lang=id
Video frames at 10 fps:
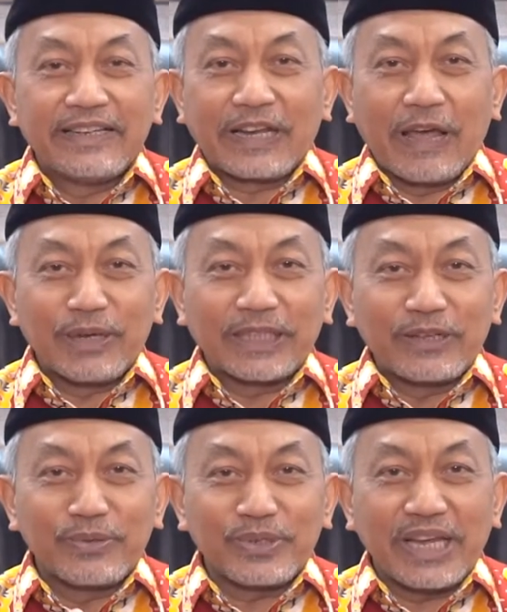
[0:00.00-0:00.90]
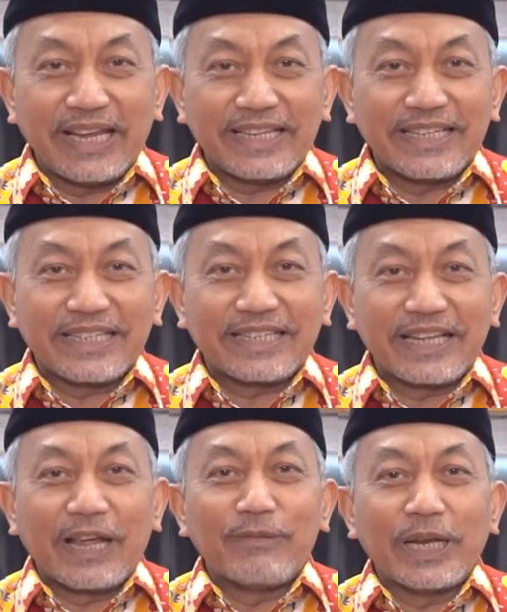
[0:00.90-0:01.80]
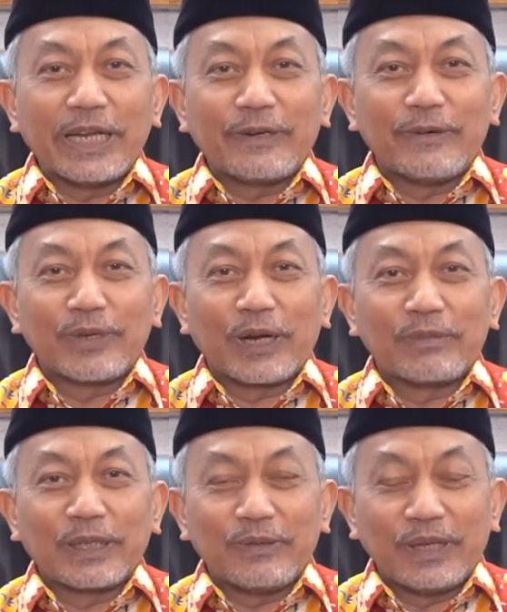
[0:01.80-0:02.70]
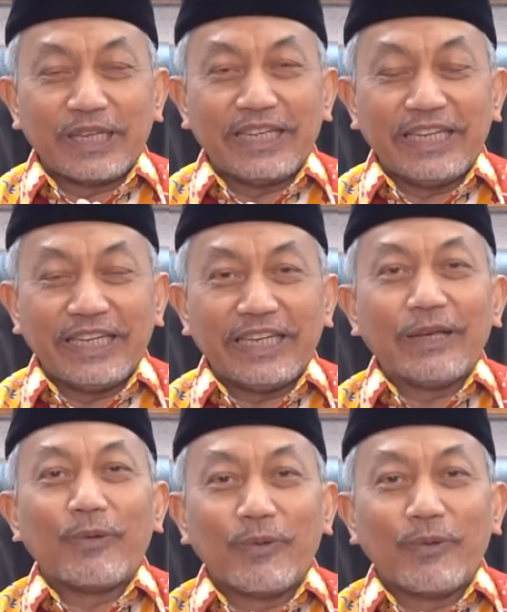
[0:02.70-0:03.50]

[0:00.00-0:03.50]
Selamat dan sukses. Assalamualaikum warahmatullahi